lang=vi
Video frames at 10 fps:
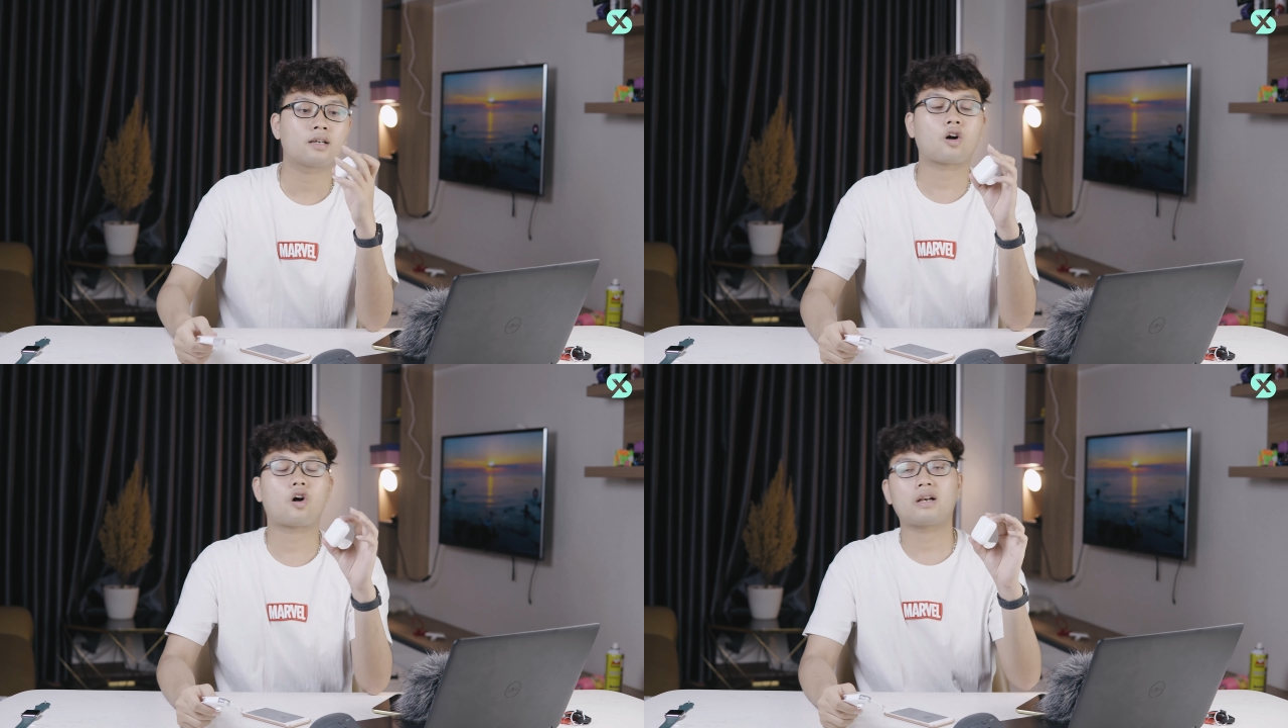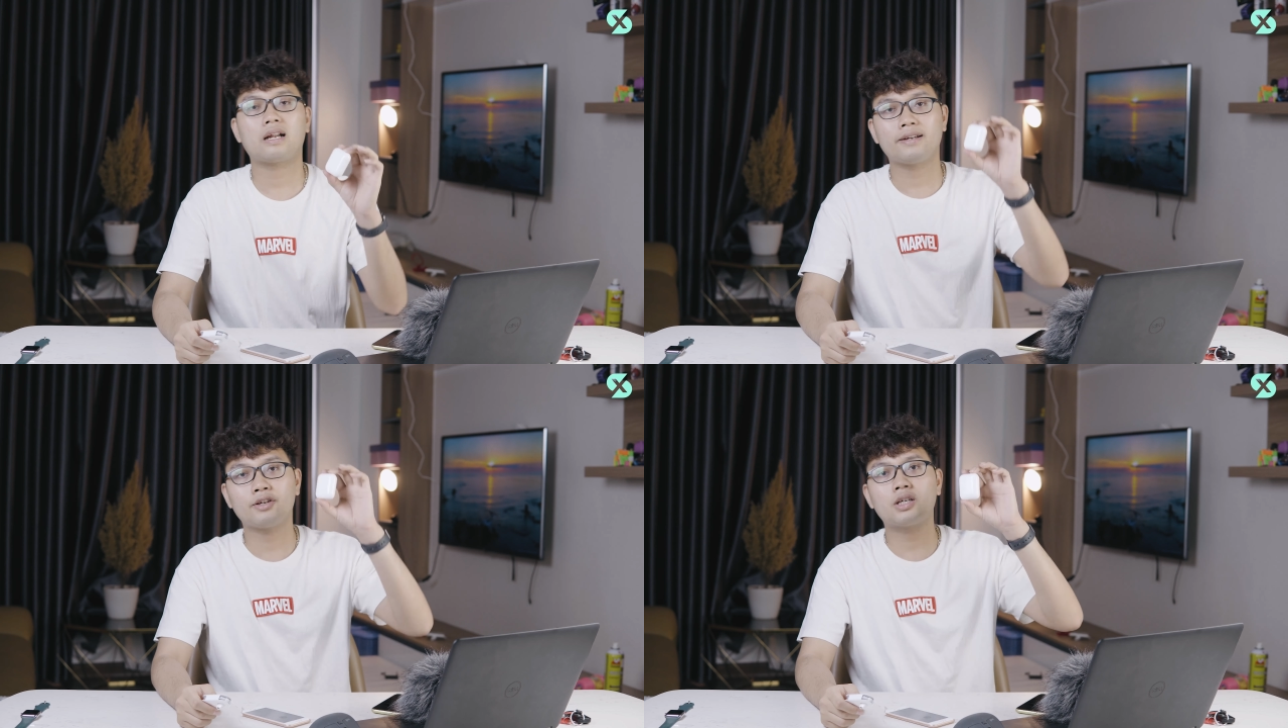còn
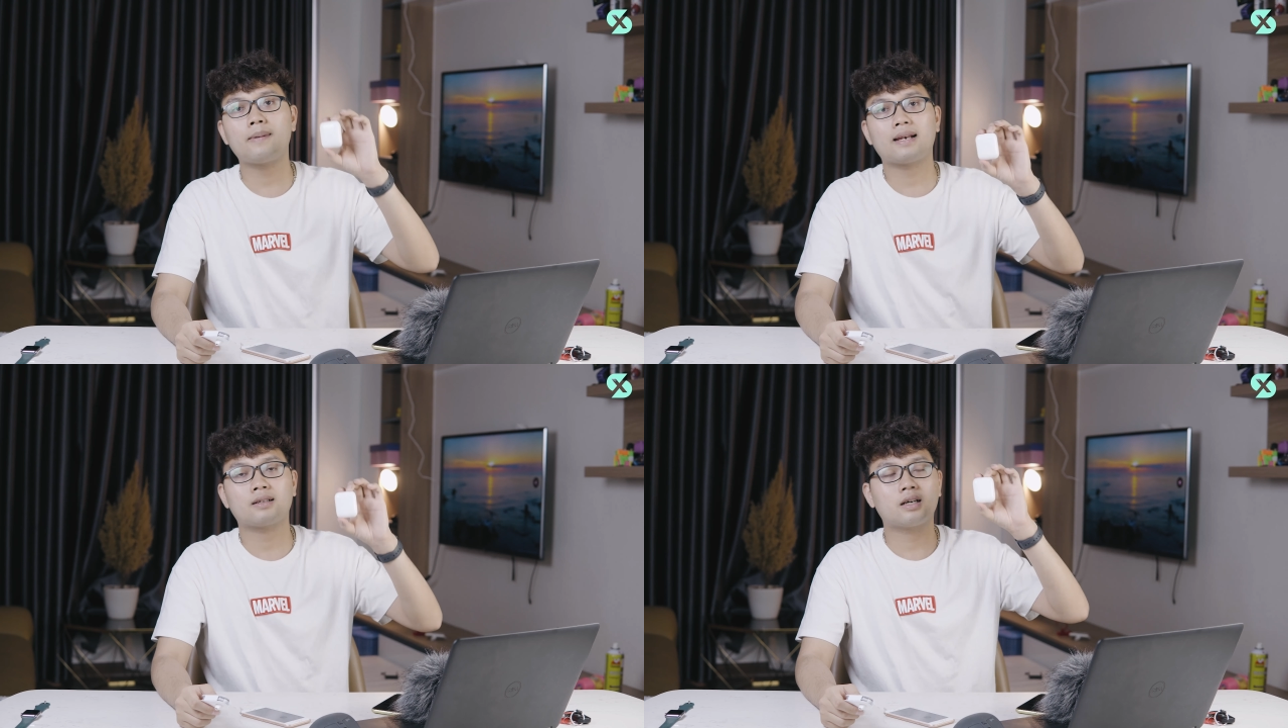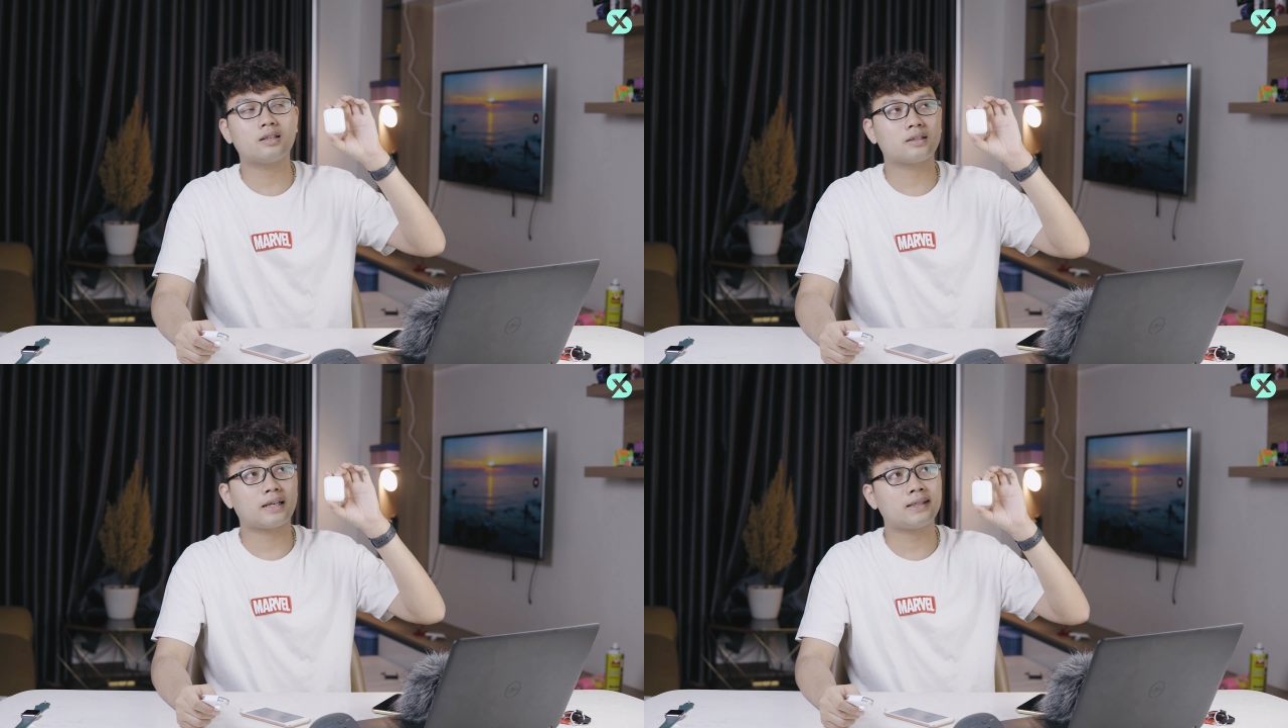là nếu như các bạn
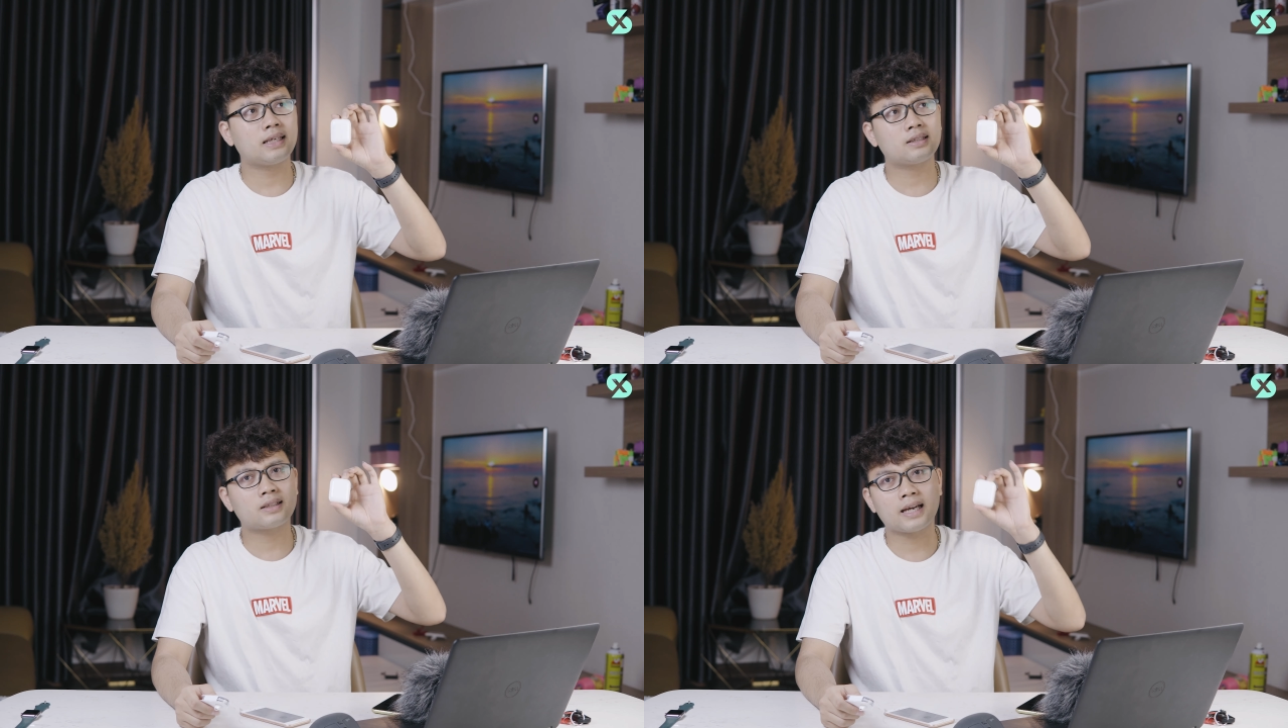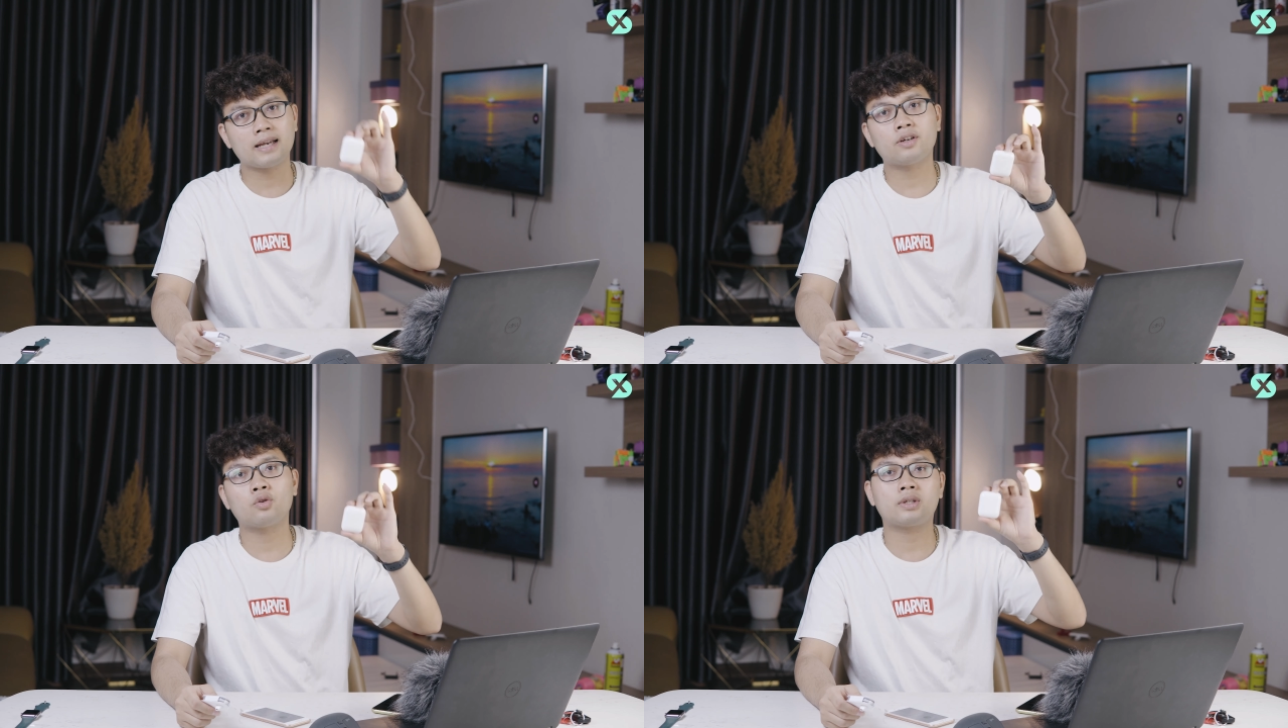cần cái thiết
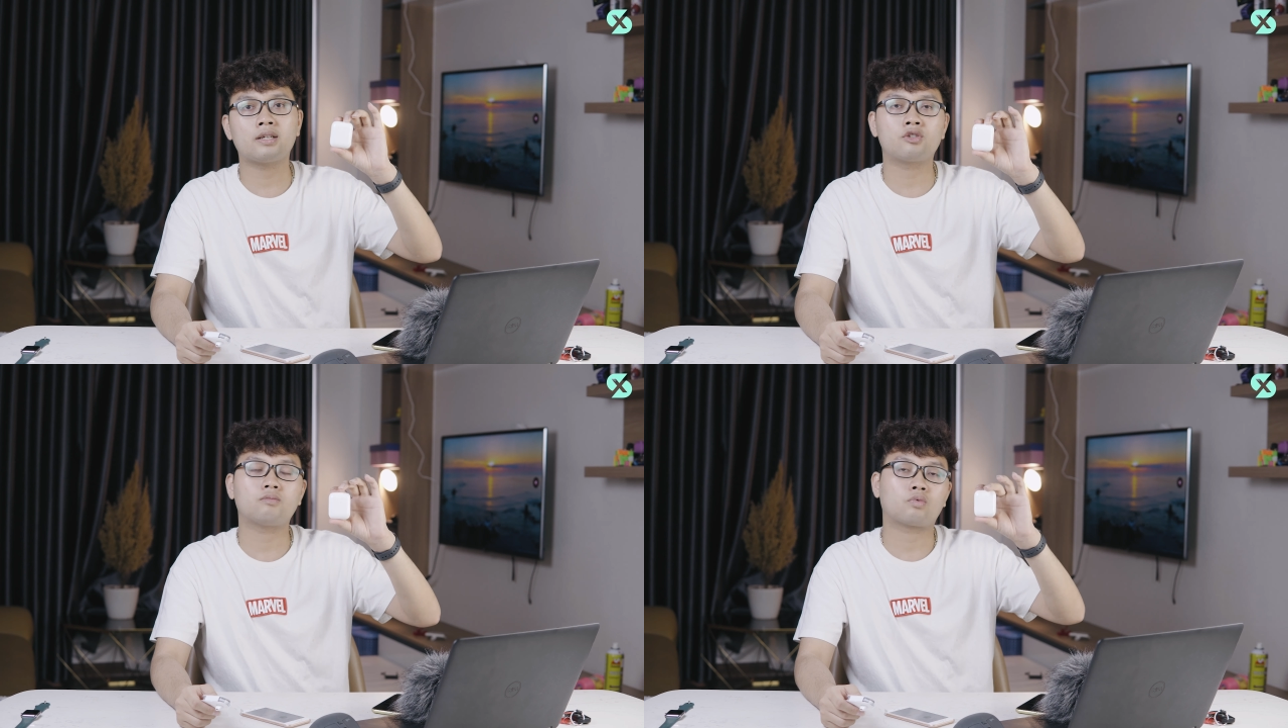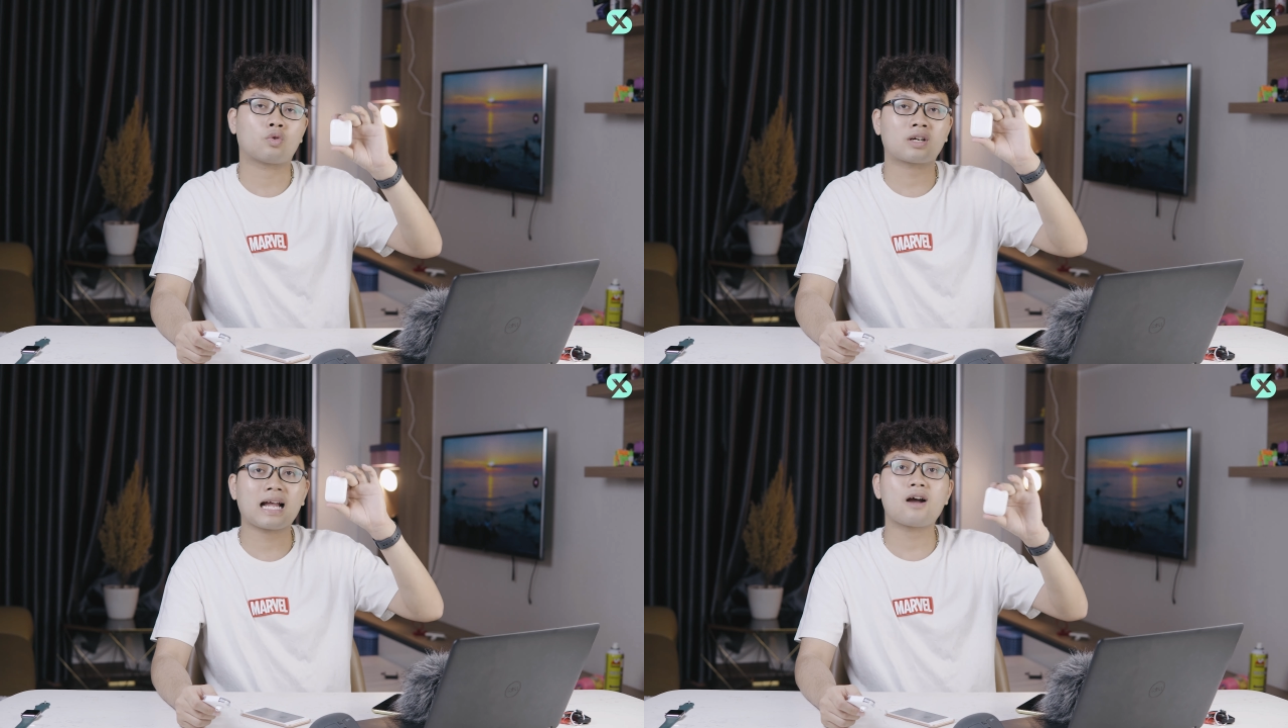kế và độ tiện dụng của
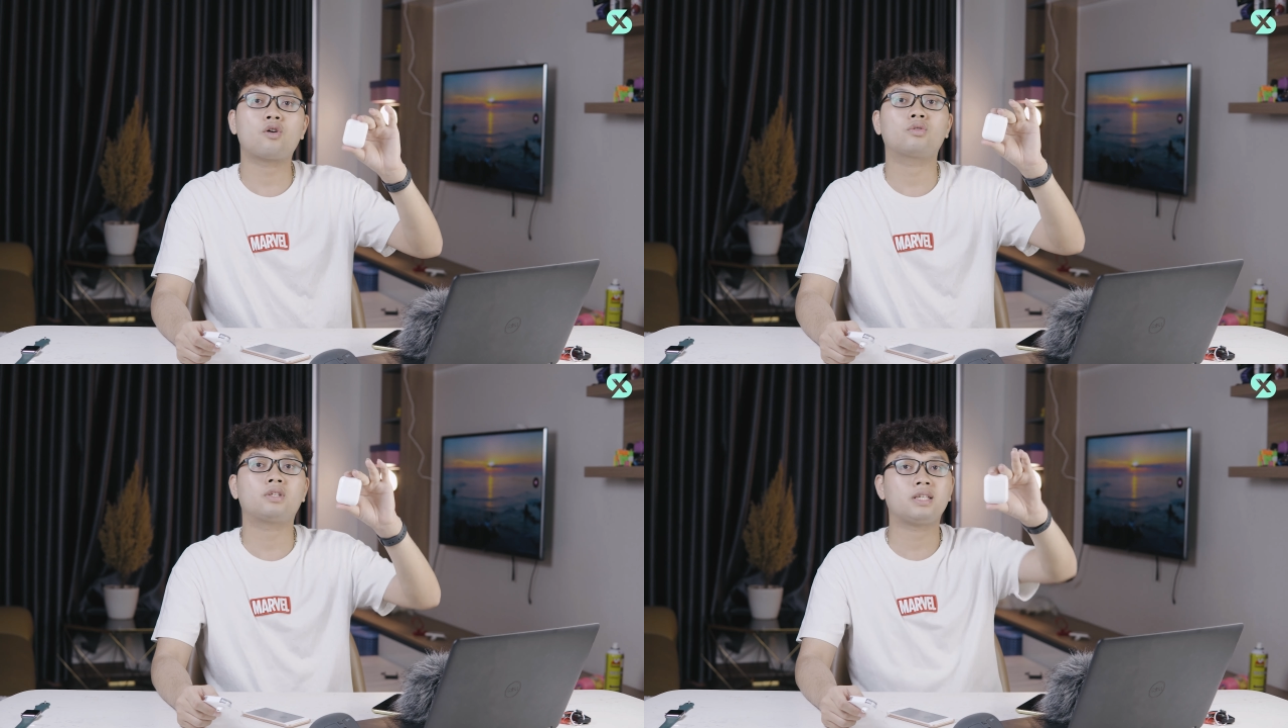nó cao